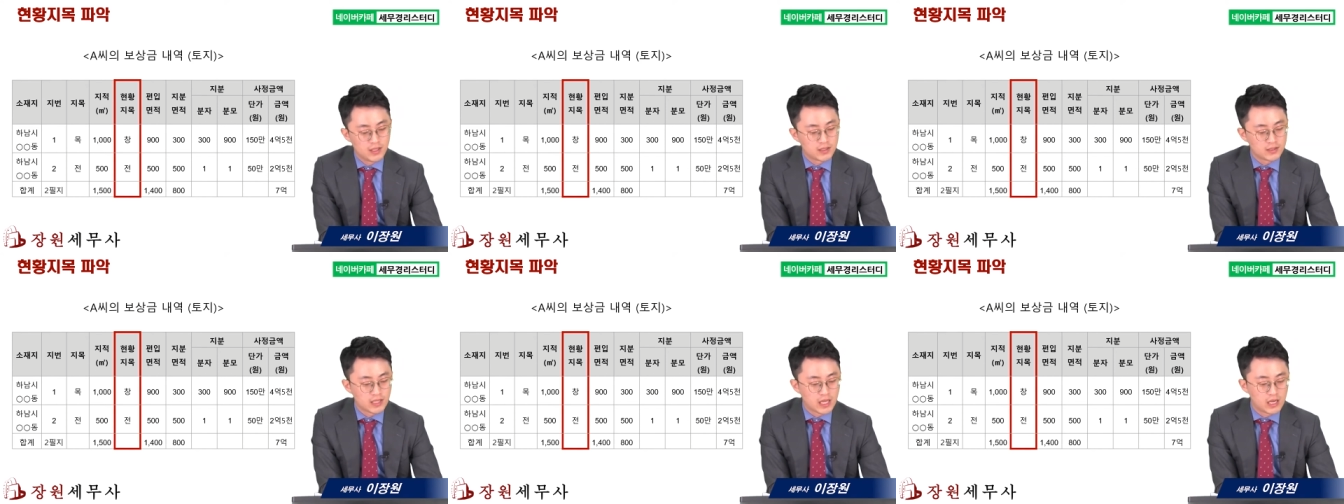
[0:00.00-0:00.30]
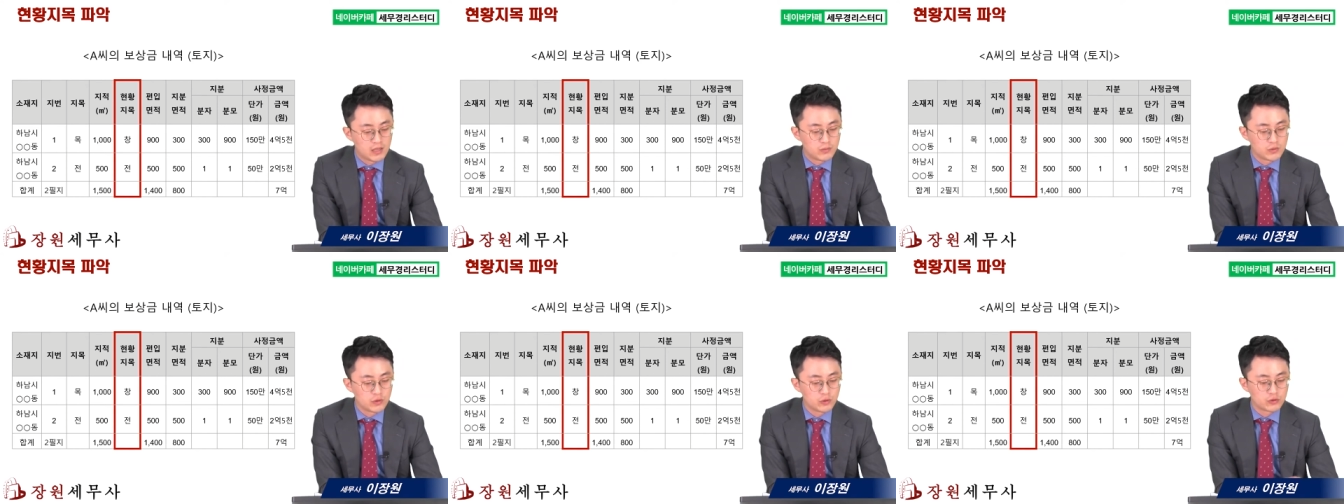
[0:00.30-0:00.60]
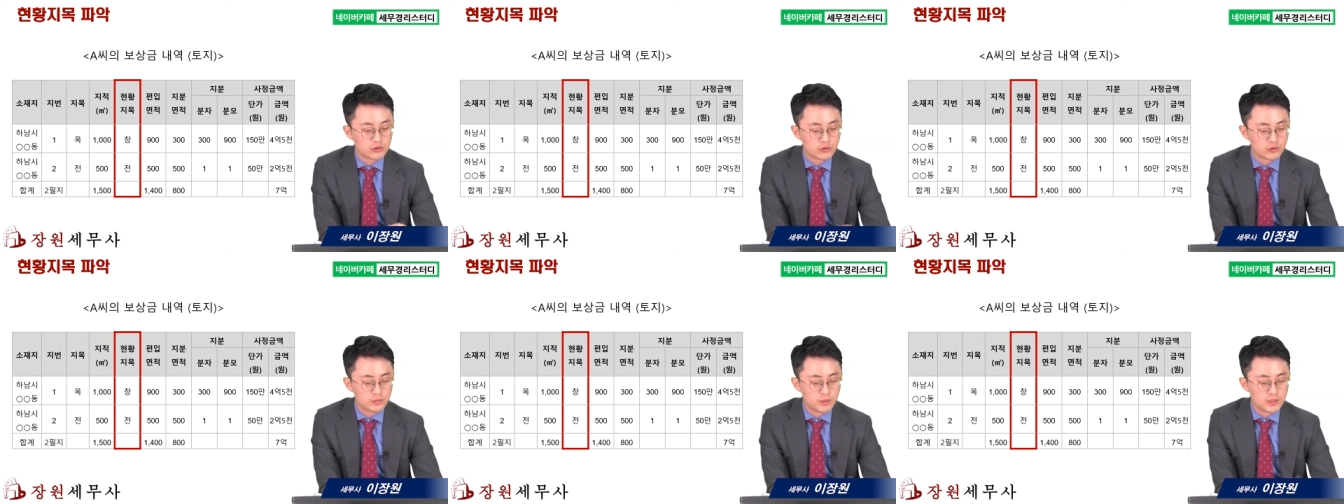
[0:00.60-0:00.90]

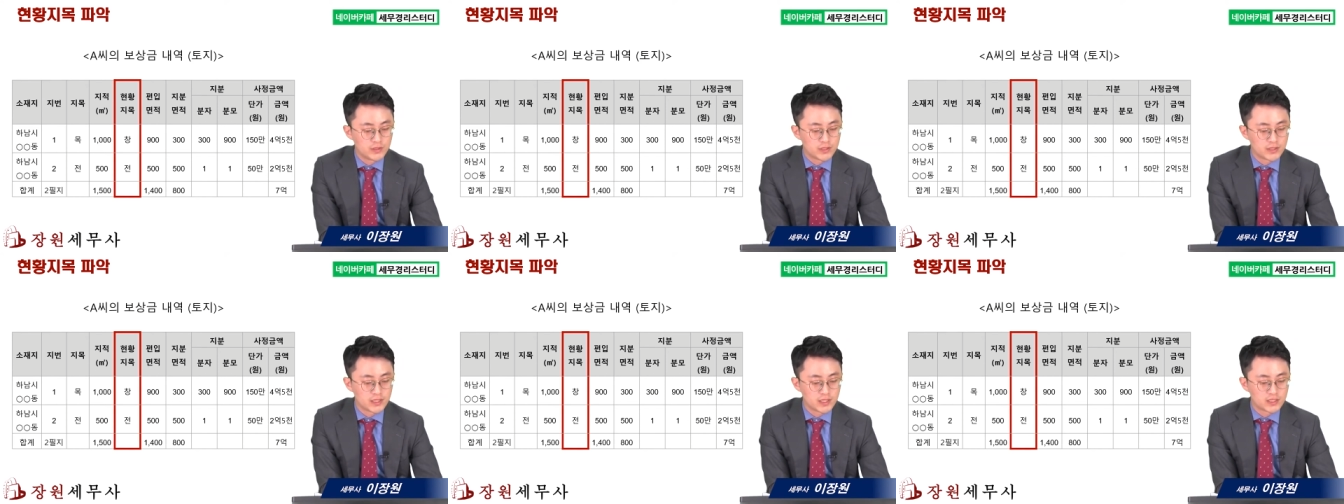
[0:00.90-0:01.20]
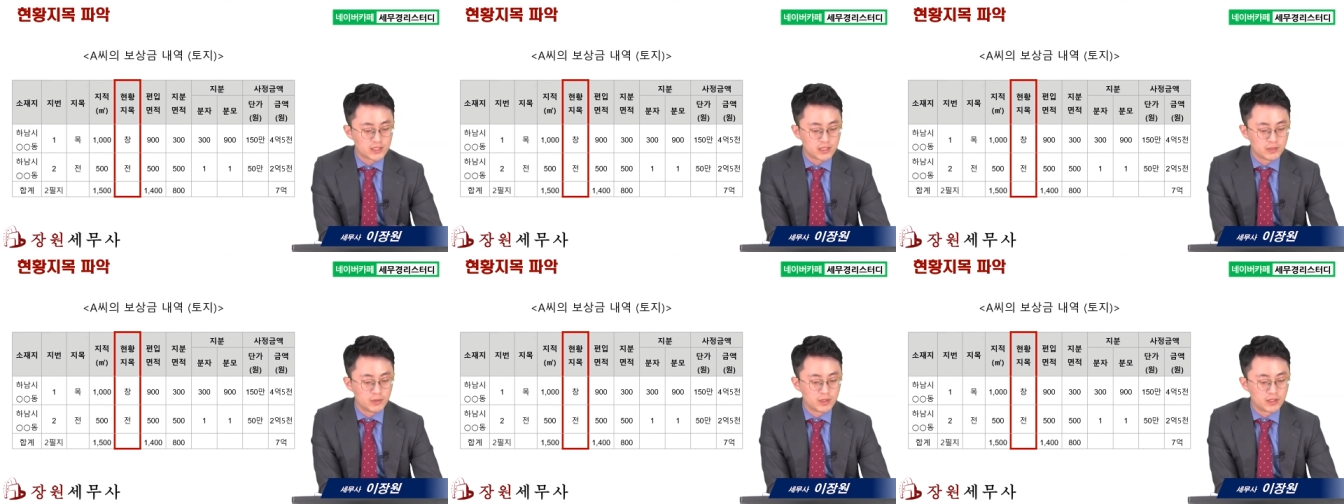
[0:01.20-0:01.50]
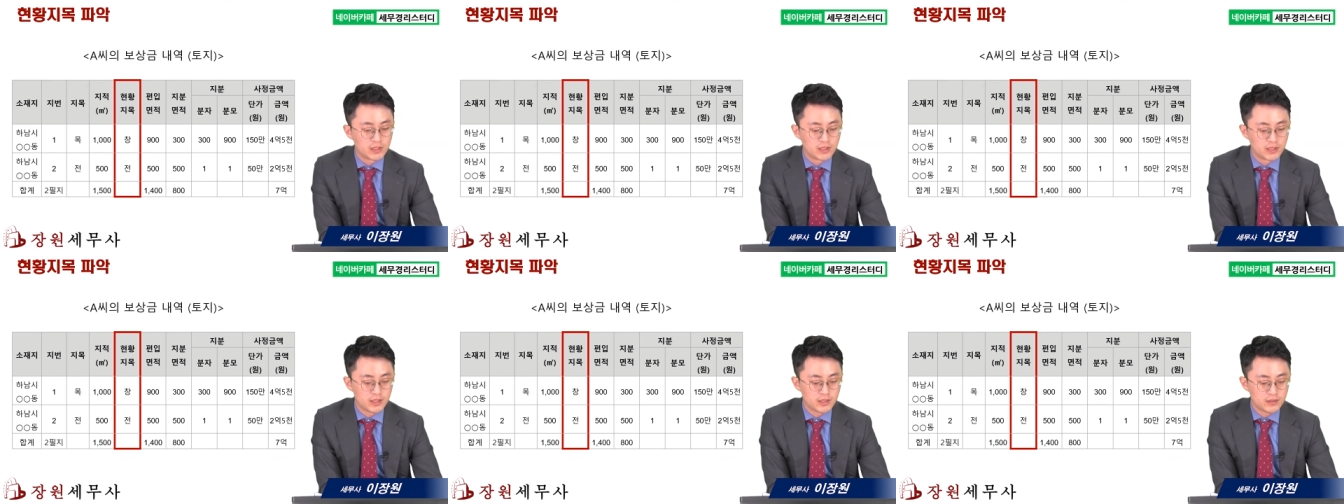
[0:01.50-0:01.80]
다음으로 두 번째
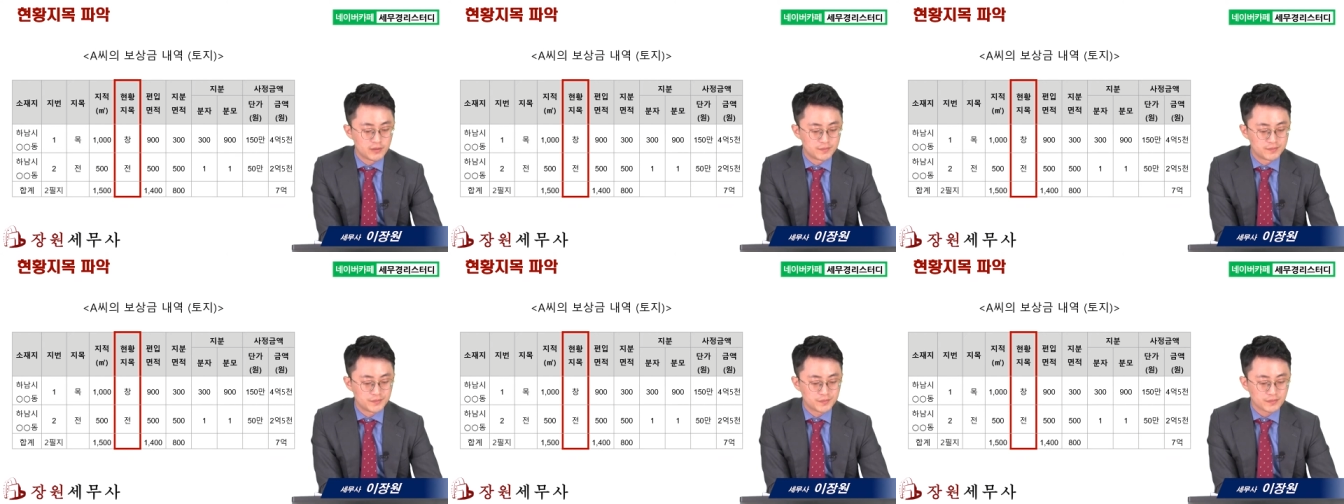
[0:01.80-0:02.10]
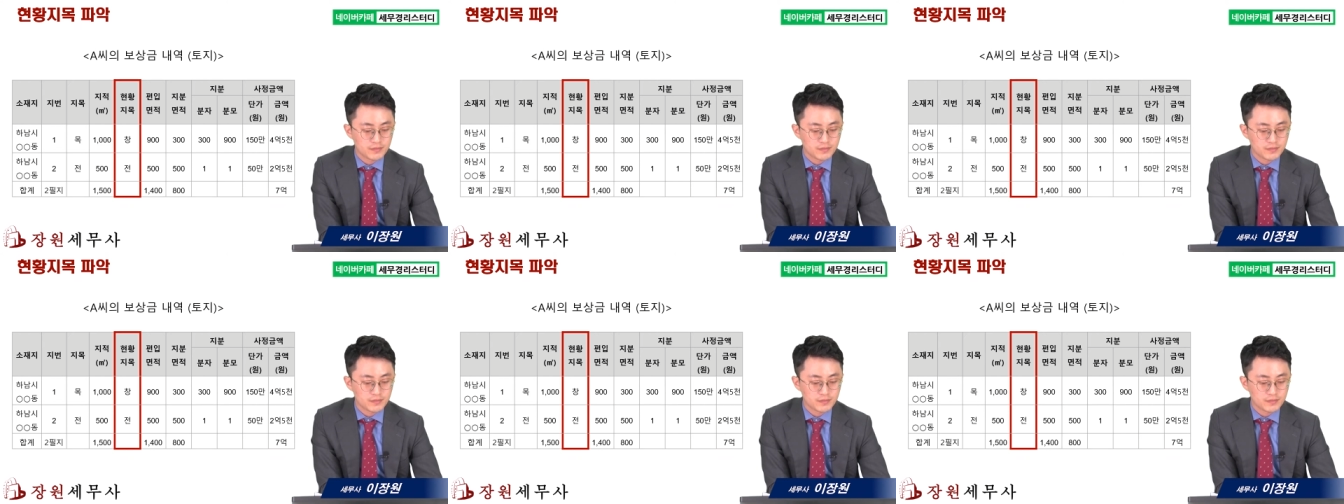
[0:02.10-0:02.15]
지번인데요.